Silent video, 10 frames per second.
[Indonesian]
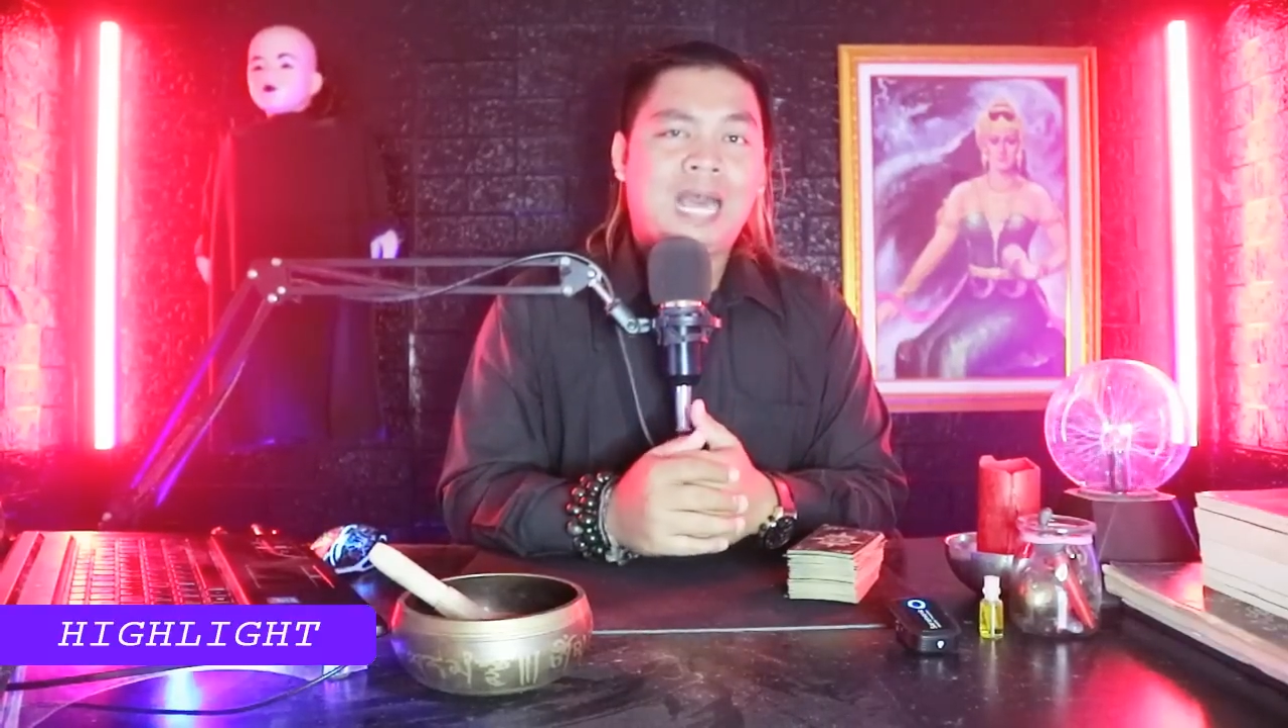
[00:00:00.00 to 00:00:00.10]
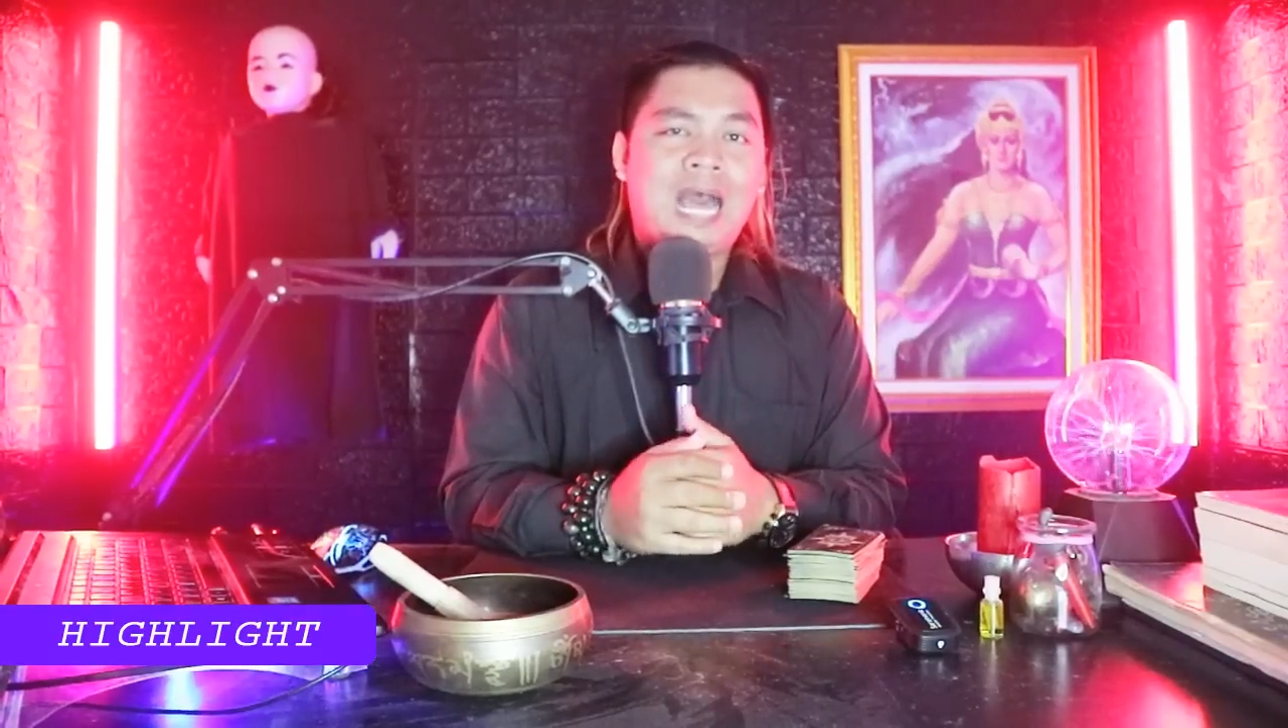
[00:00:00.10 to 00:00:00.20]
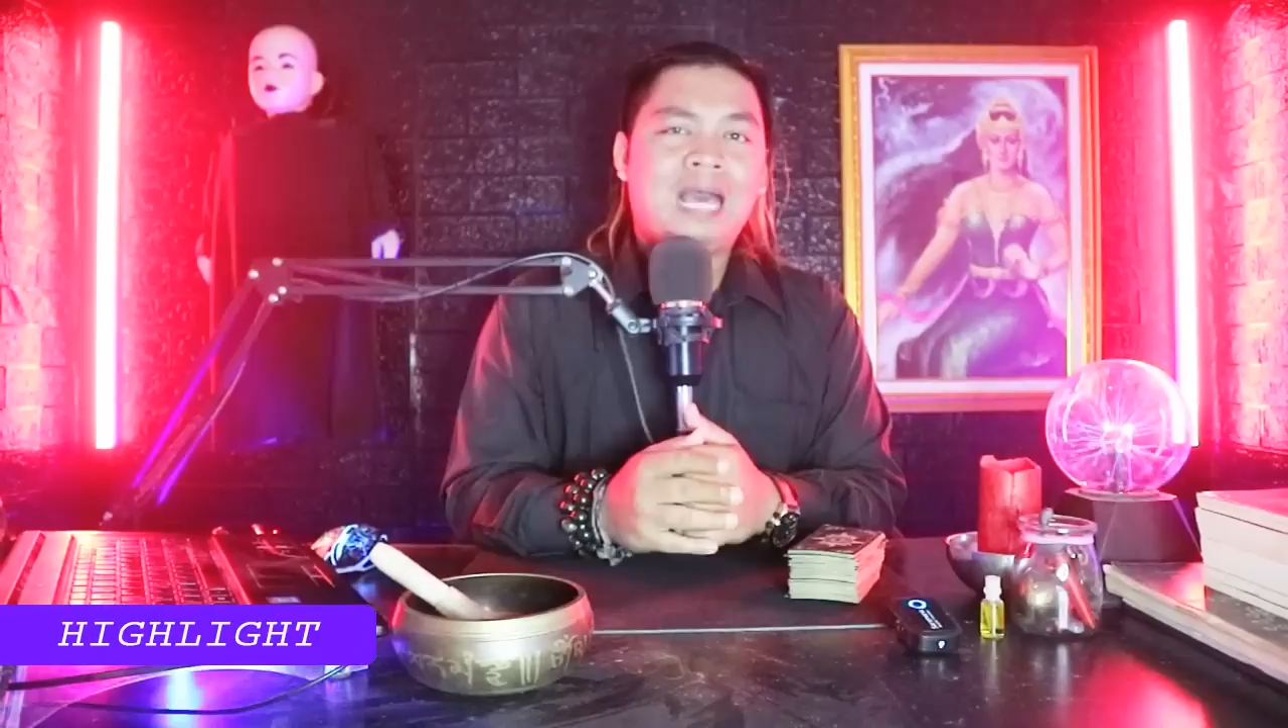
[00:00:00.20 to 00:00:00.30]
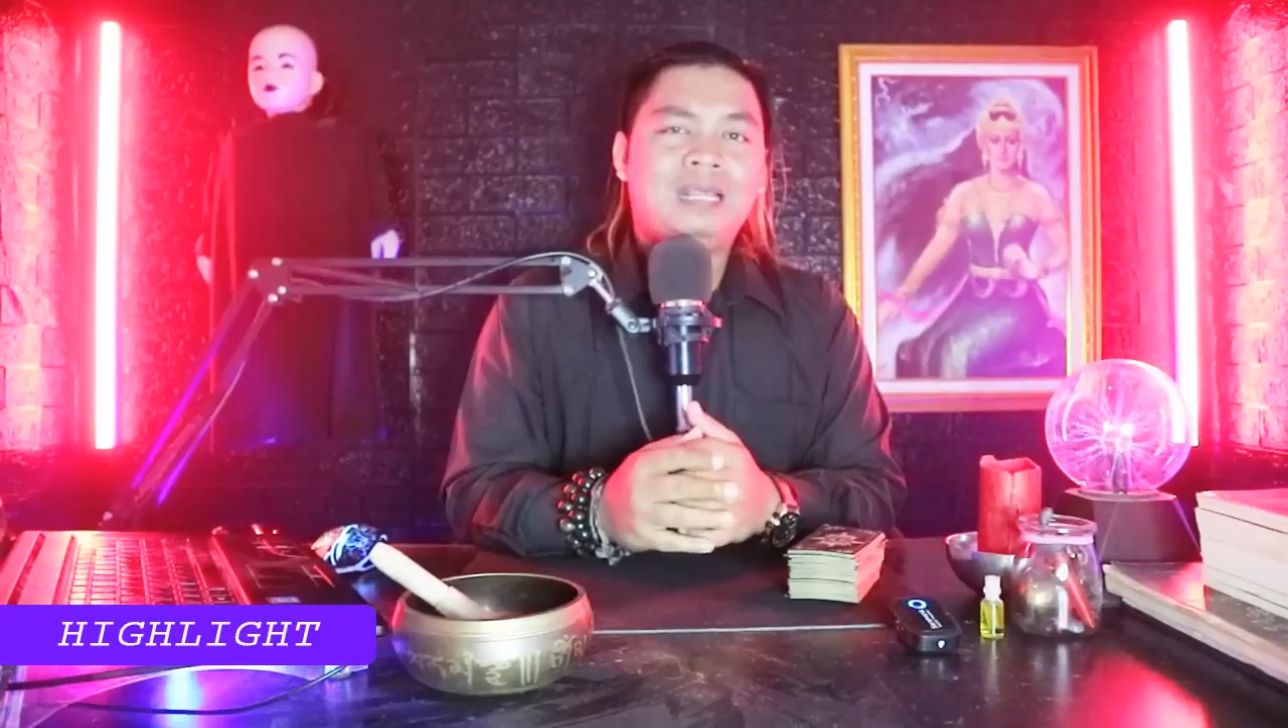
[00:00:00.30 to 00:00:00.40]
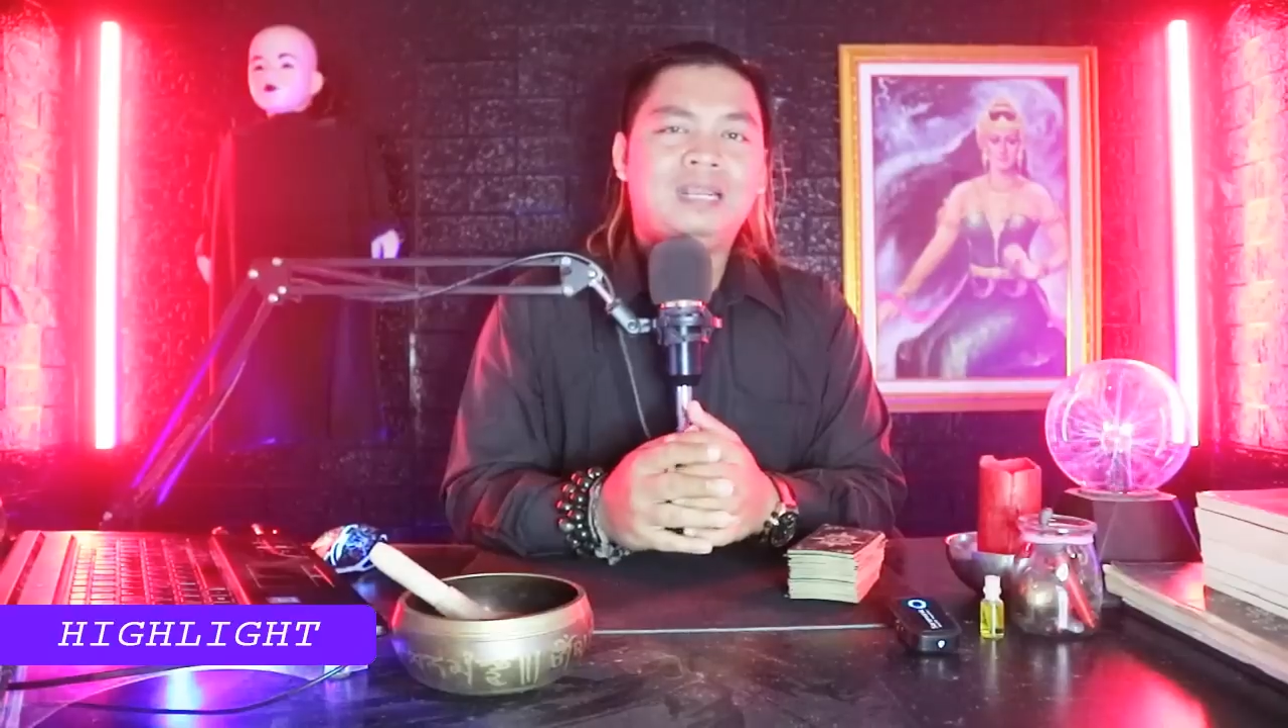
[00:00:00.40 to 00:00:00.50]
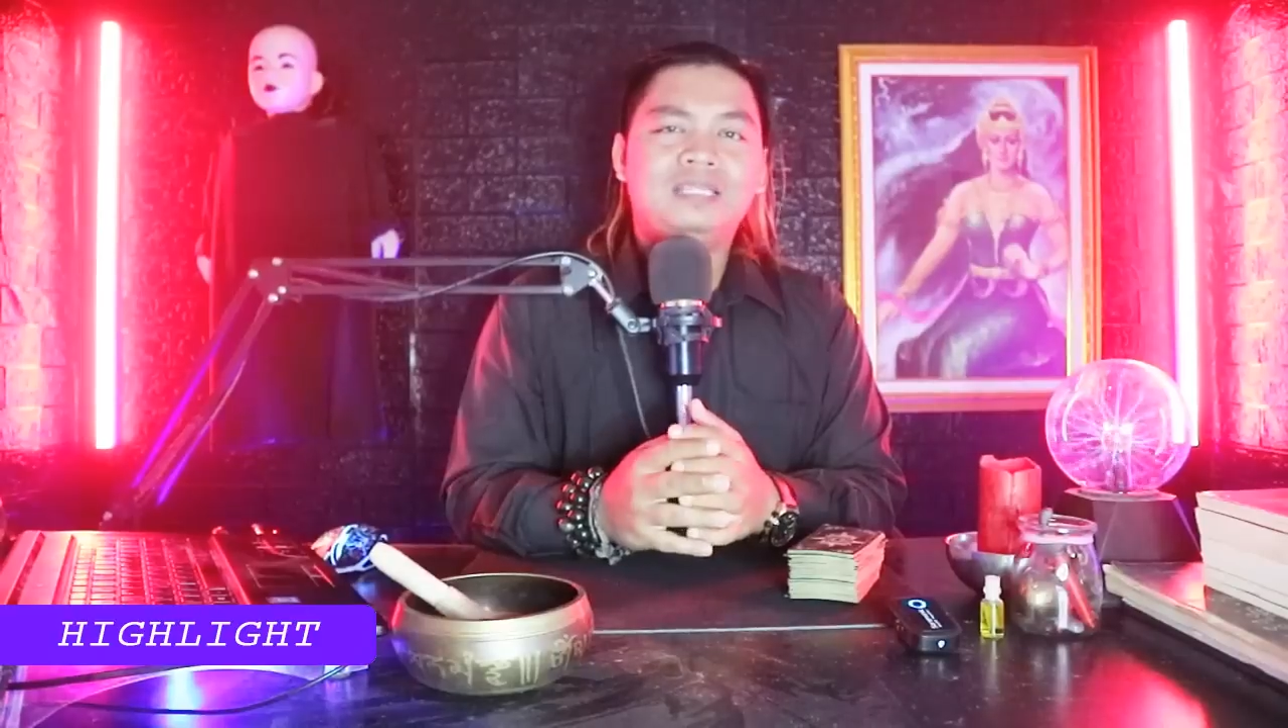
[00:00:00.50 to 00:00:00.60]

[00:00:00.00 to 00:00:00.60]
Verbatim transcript: karir